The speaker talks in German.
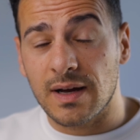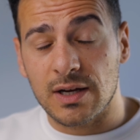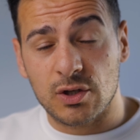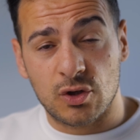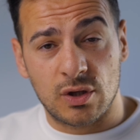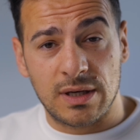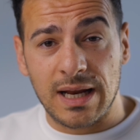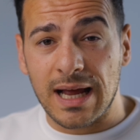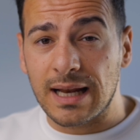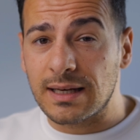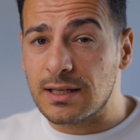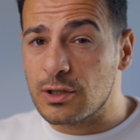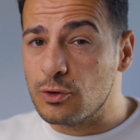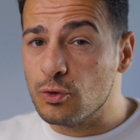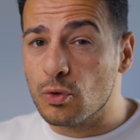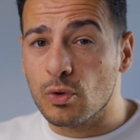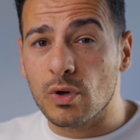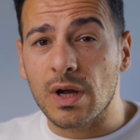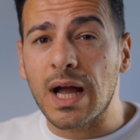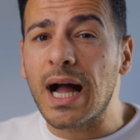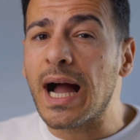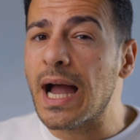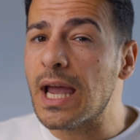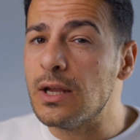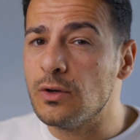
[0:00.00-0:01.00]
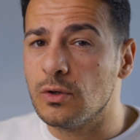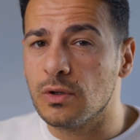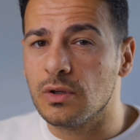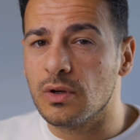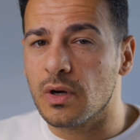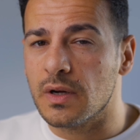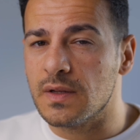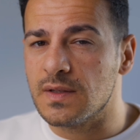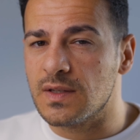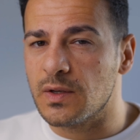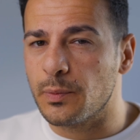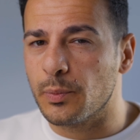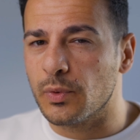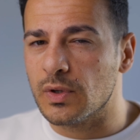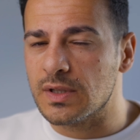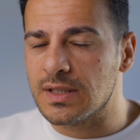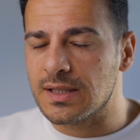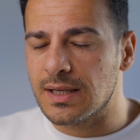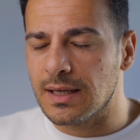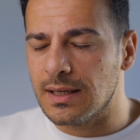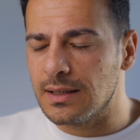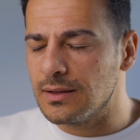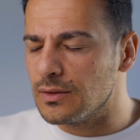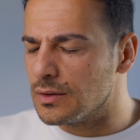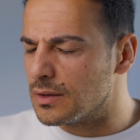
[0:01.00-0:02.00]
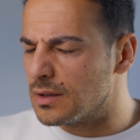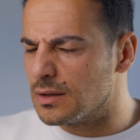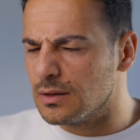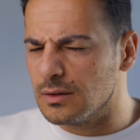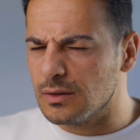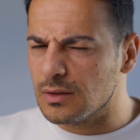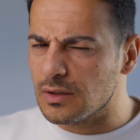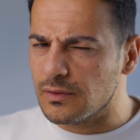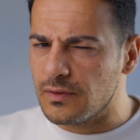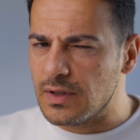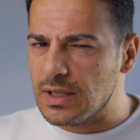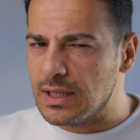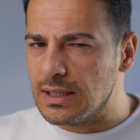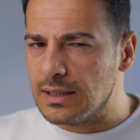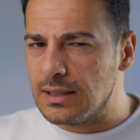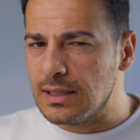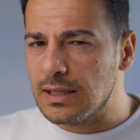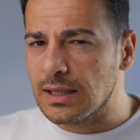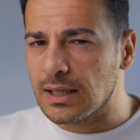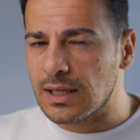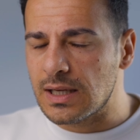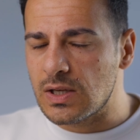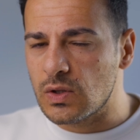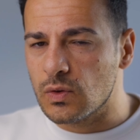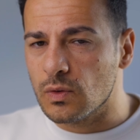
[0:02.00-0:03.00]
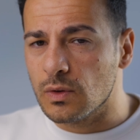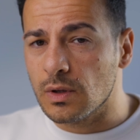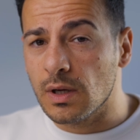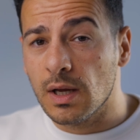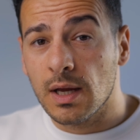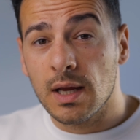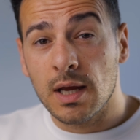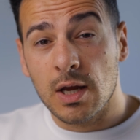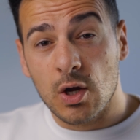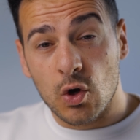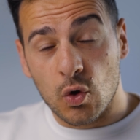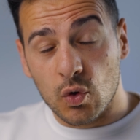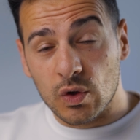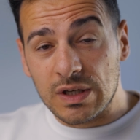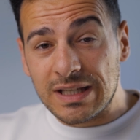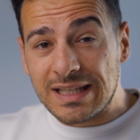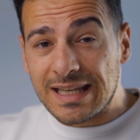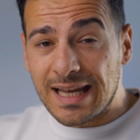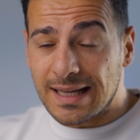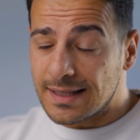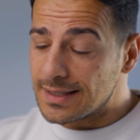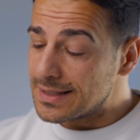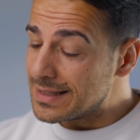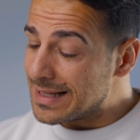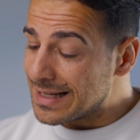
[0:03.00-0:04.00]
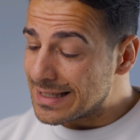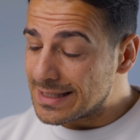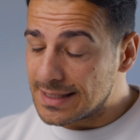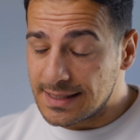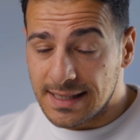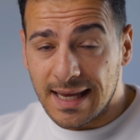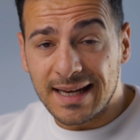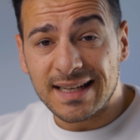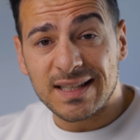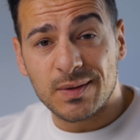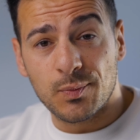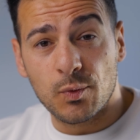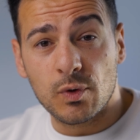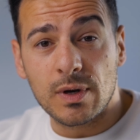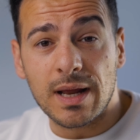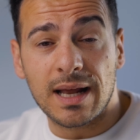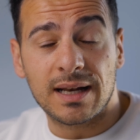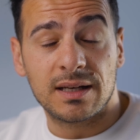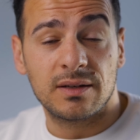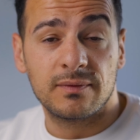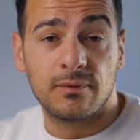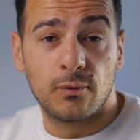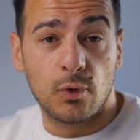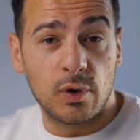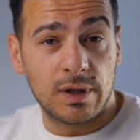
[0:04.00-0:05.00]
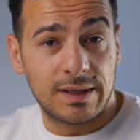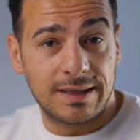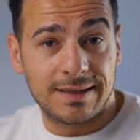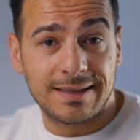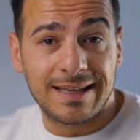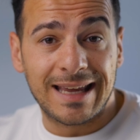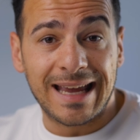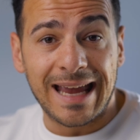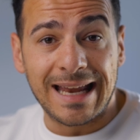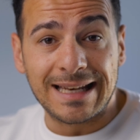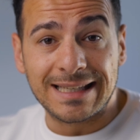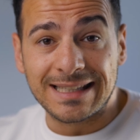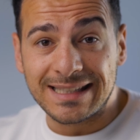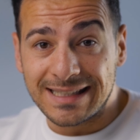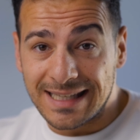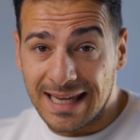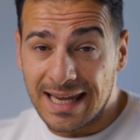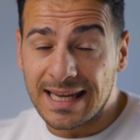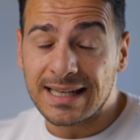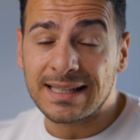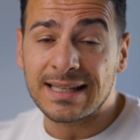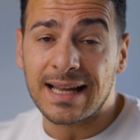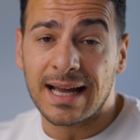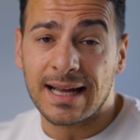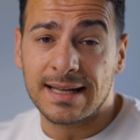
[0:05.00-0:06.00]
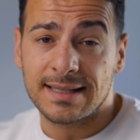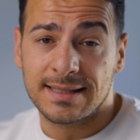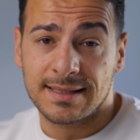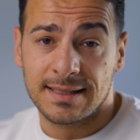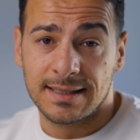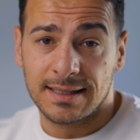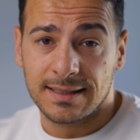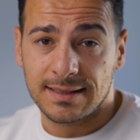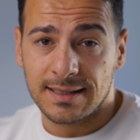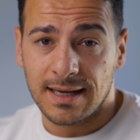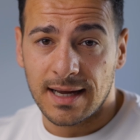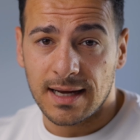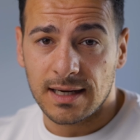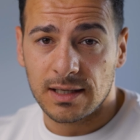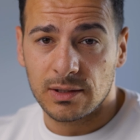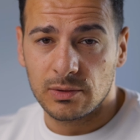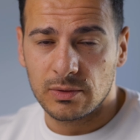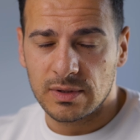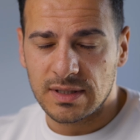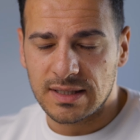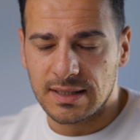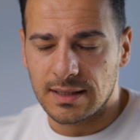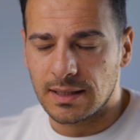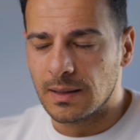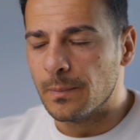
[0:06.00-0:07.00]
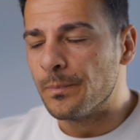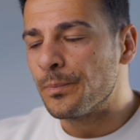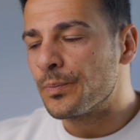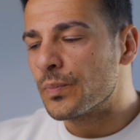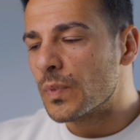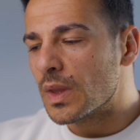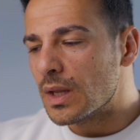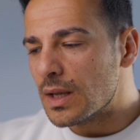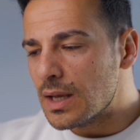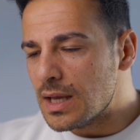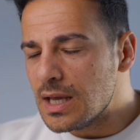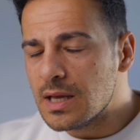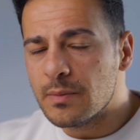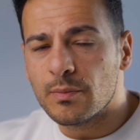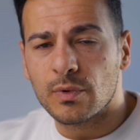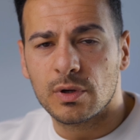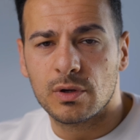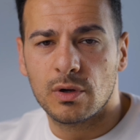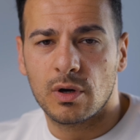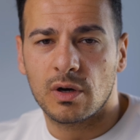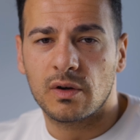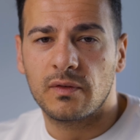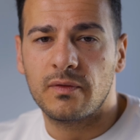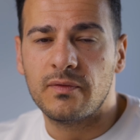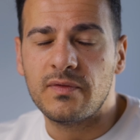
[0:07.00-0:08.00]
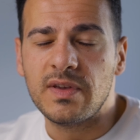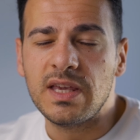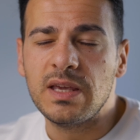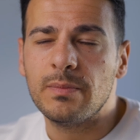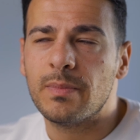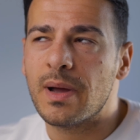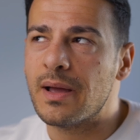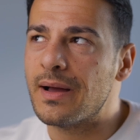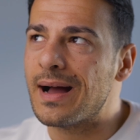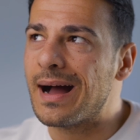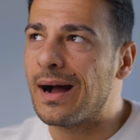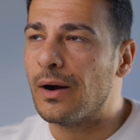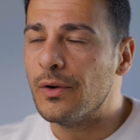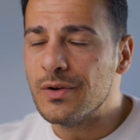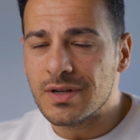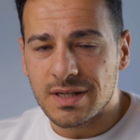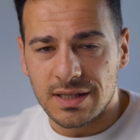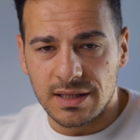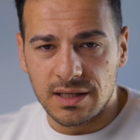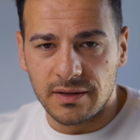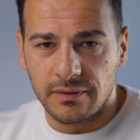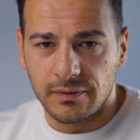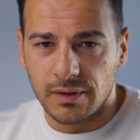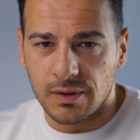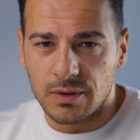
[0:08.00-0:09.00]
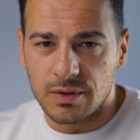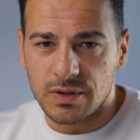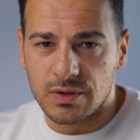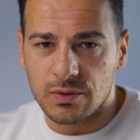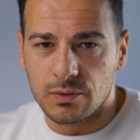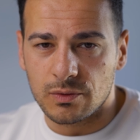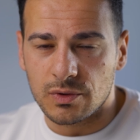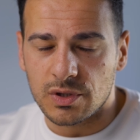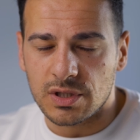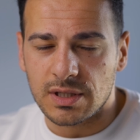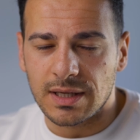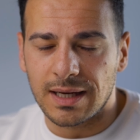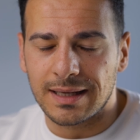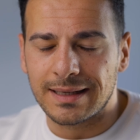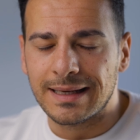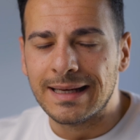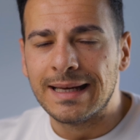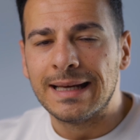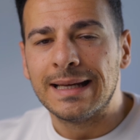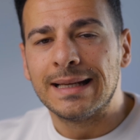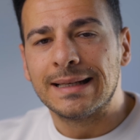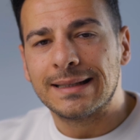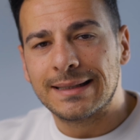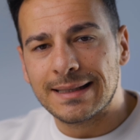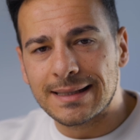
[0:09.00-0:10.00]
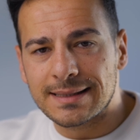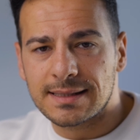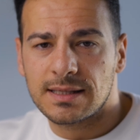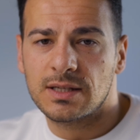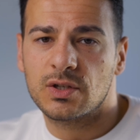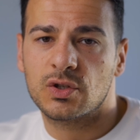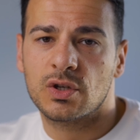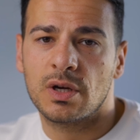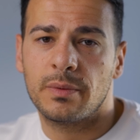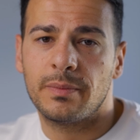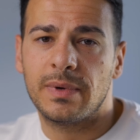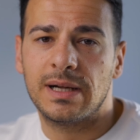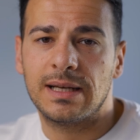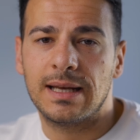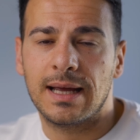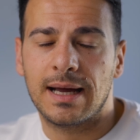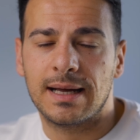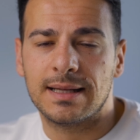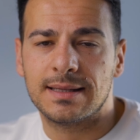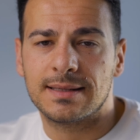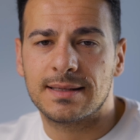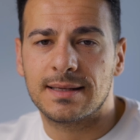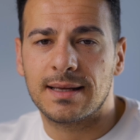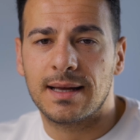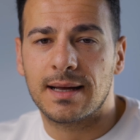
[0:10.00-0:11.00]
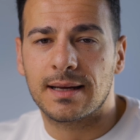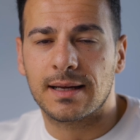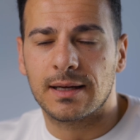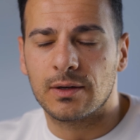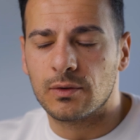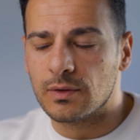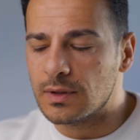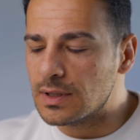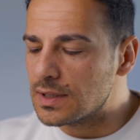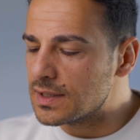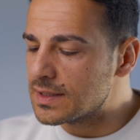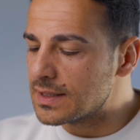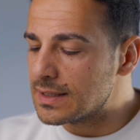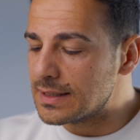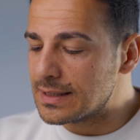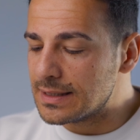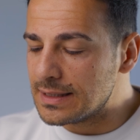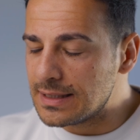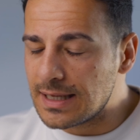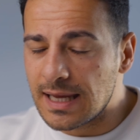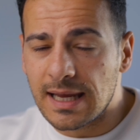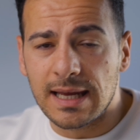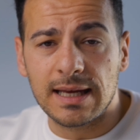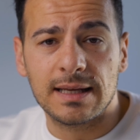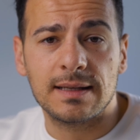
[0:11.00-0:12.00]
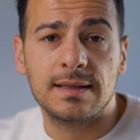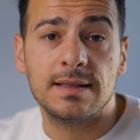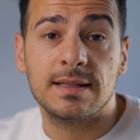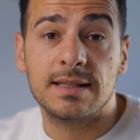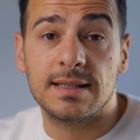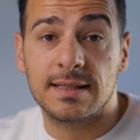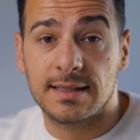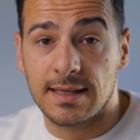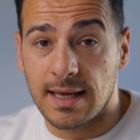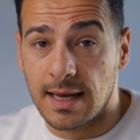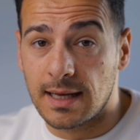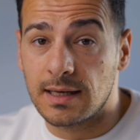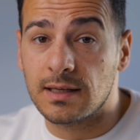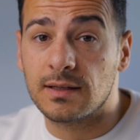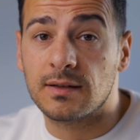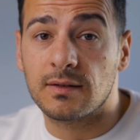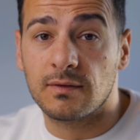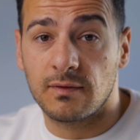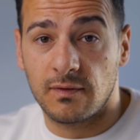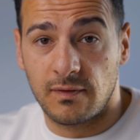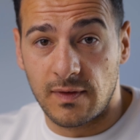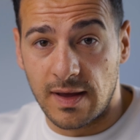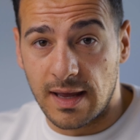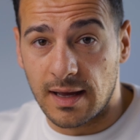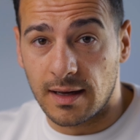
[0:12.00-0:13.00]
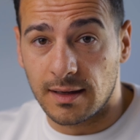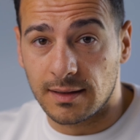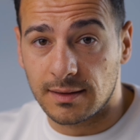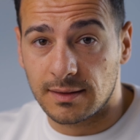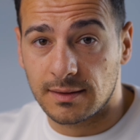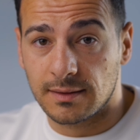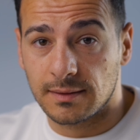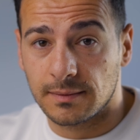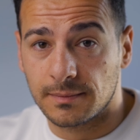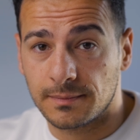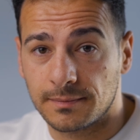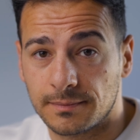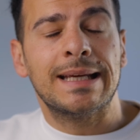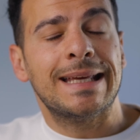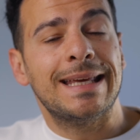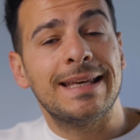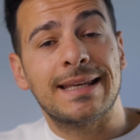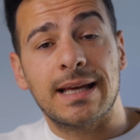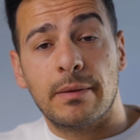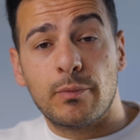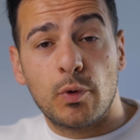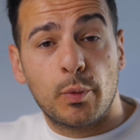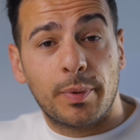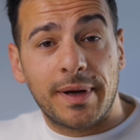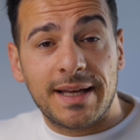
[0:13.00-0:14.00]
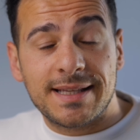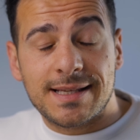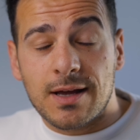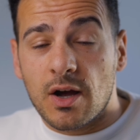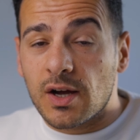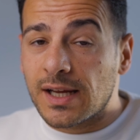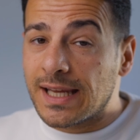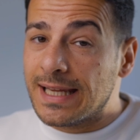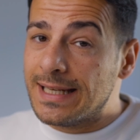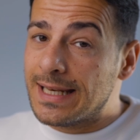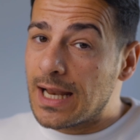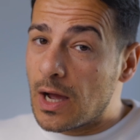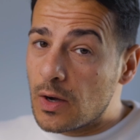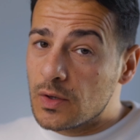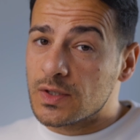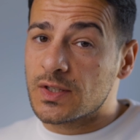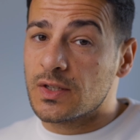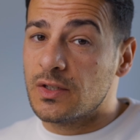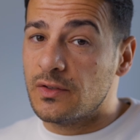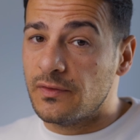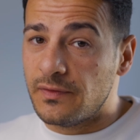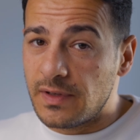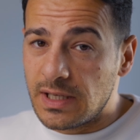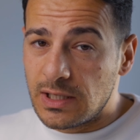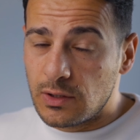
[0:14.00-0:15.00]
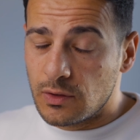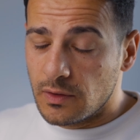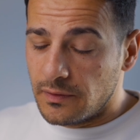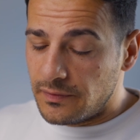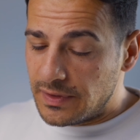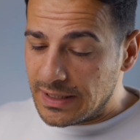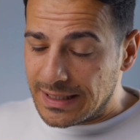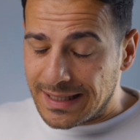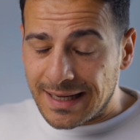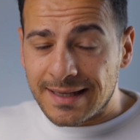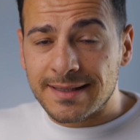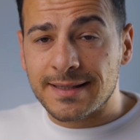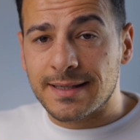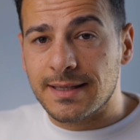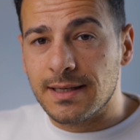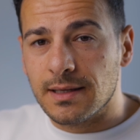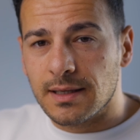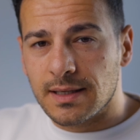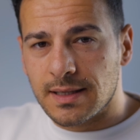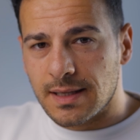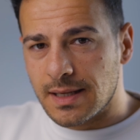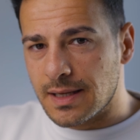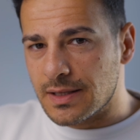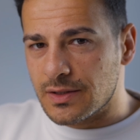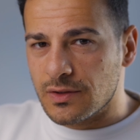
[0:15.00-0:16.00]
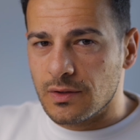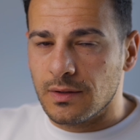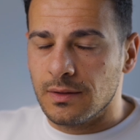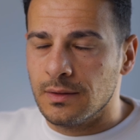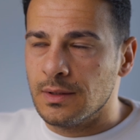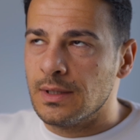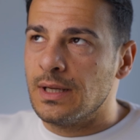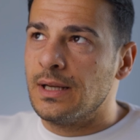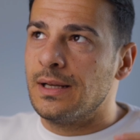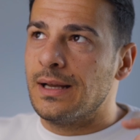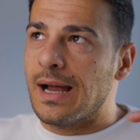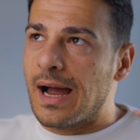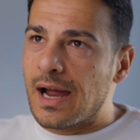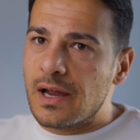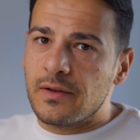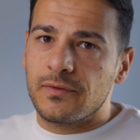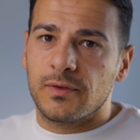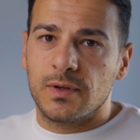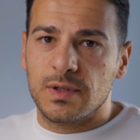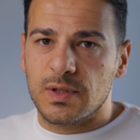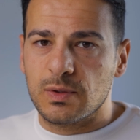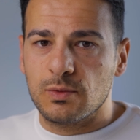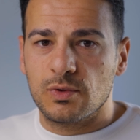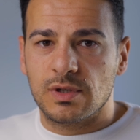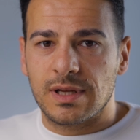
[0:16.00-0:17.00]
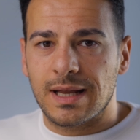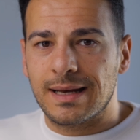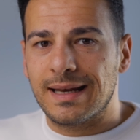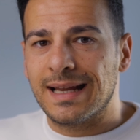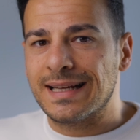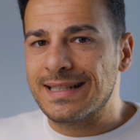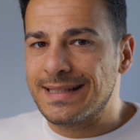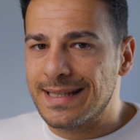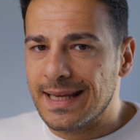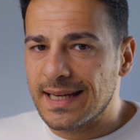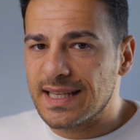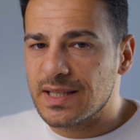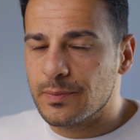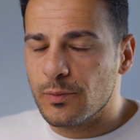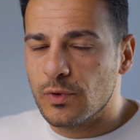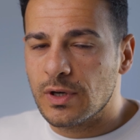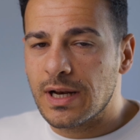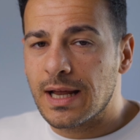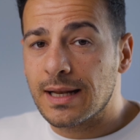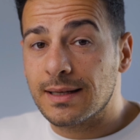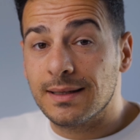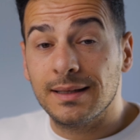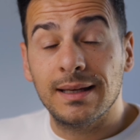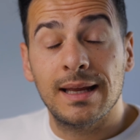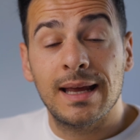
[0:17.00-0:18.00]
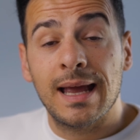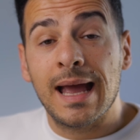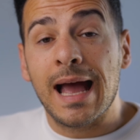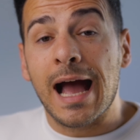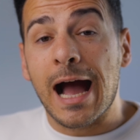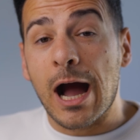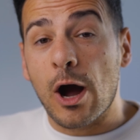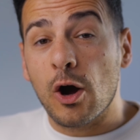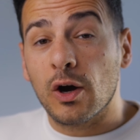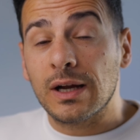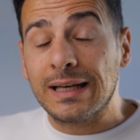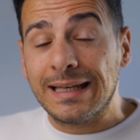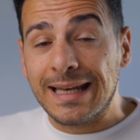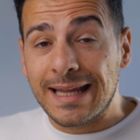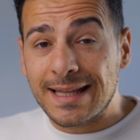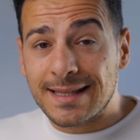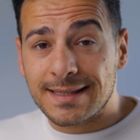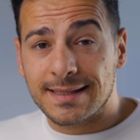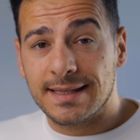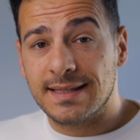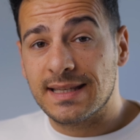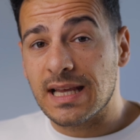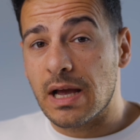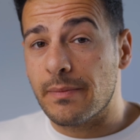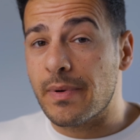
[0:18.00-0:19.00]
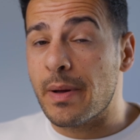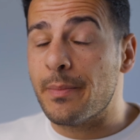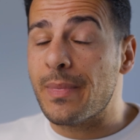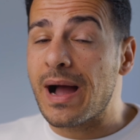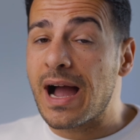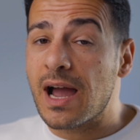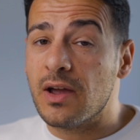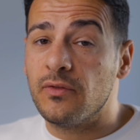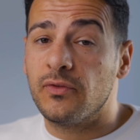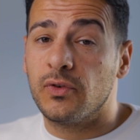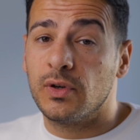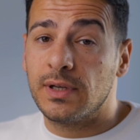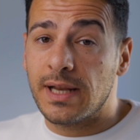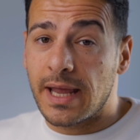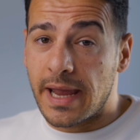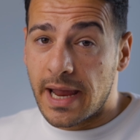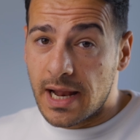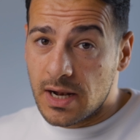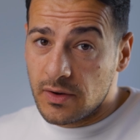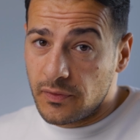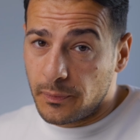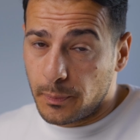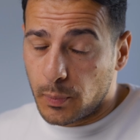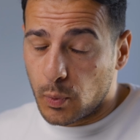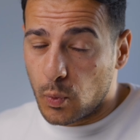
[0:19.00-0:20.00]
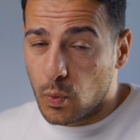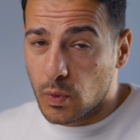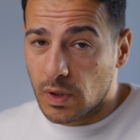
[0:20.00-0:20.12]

schon, hatte ich nur noch 91% Prozent oder irgendwie in die Richtung. Und jetzt nach sechs Monaten, wo ich das Gerät jeden einzelnen Tag nutze, immer noch wie bei Auslieferungszustand. Das ist schon mal eine Ansage und es ist jeden Cent wert. Ich habe übrigens auch genauso ein Video wie das hier, also iPhone-Zustand nach sechs Monaten, auch letztes Jahr beim iPhone 11 Pro